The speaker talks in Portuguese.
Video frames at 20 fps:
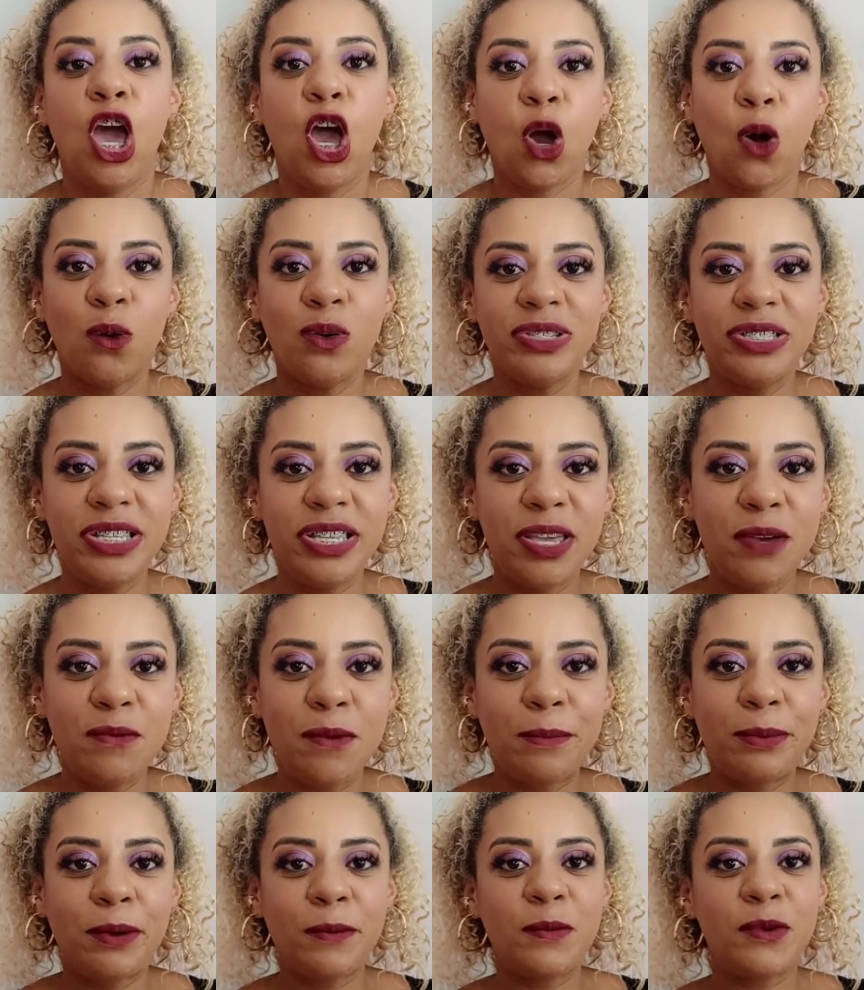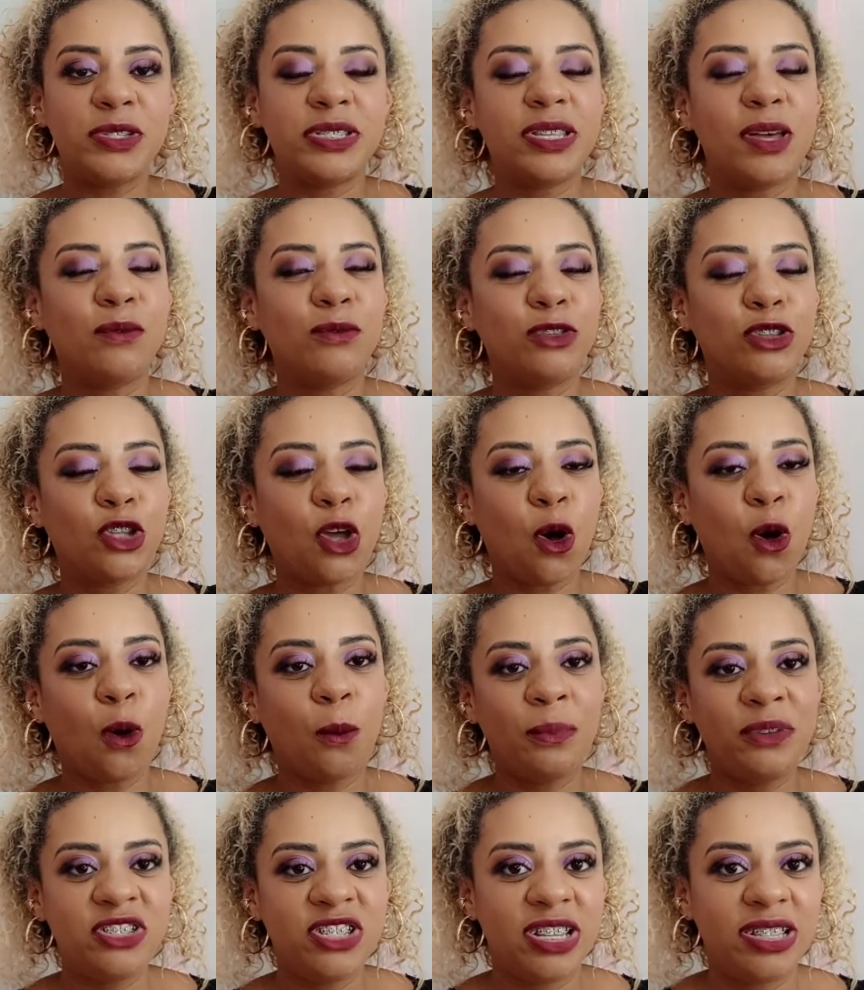Consegui uma promoção
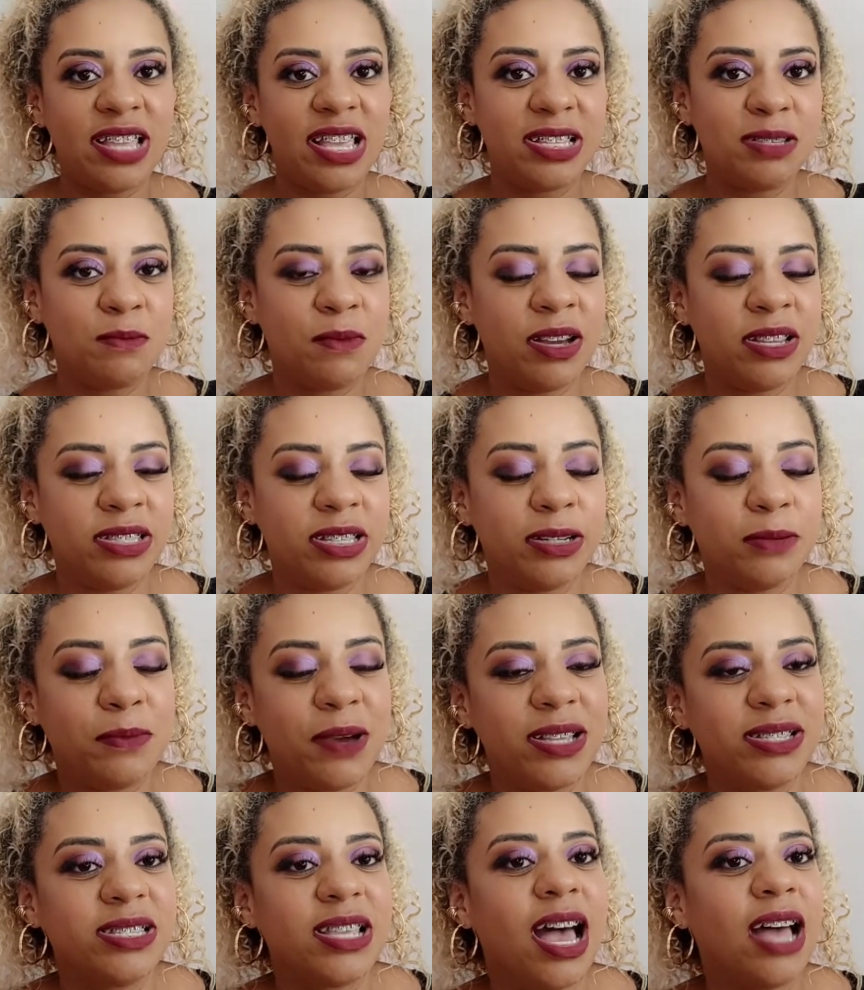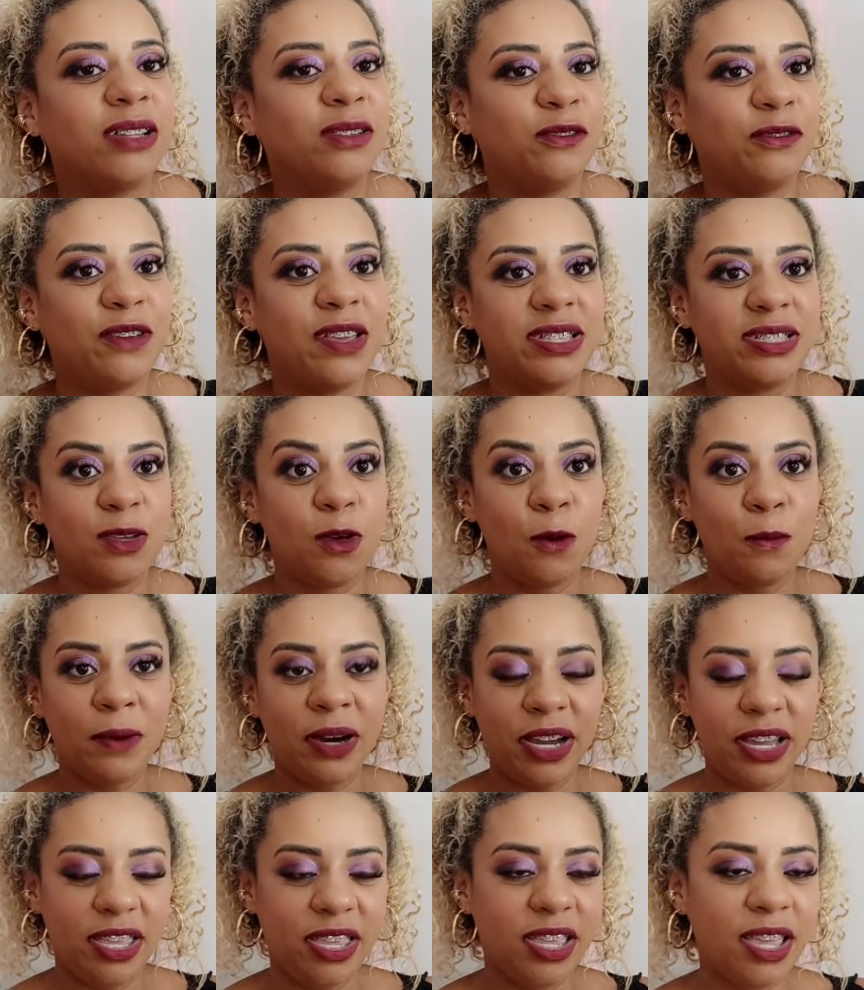top, Dia das Mães ano passado, e fez eu e
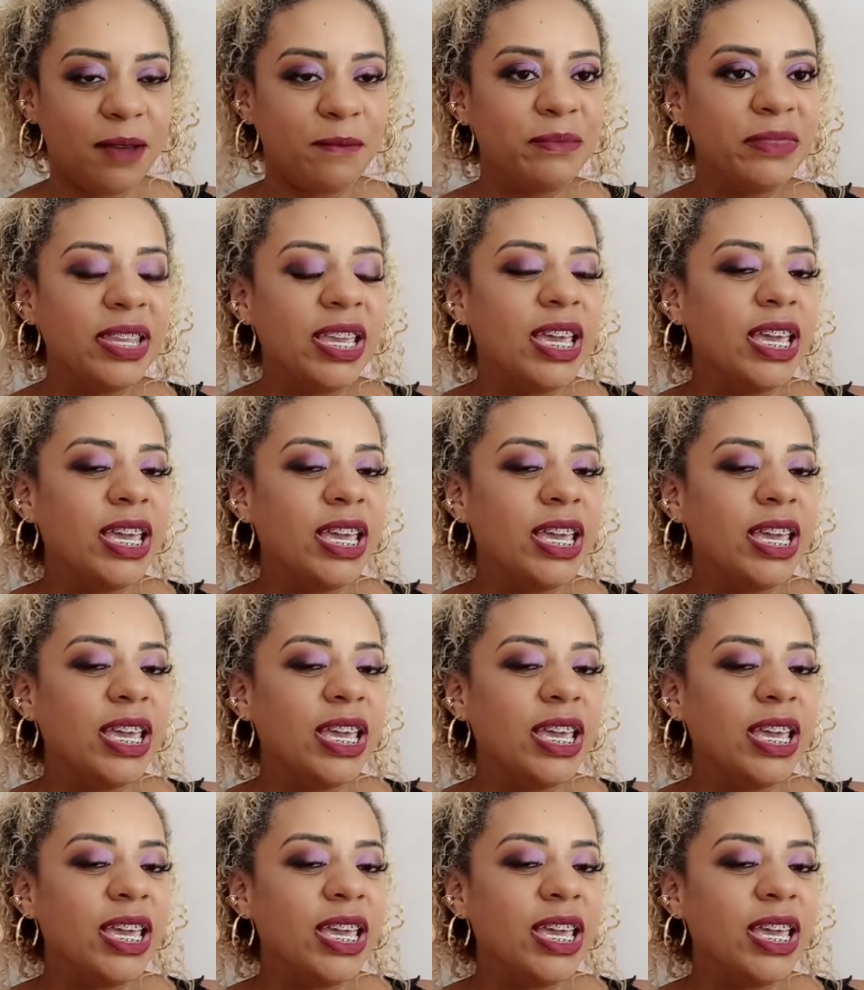manhinha.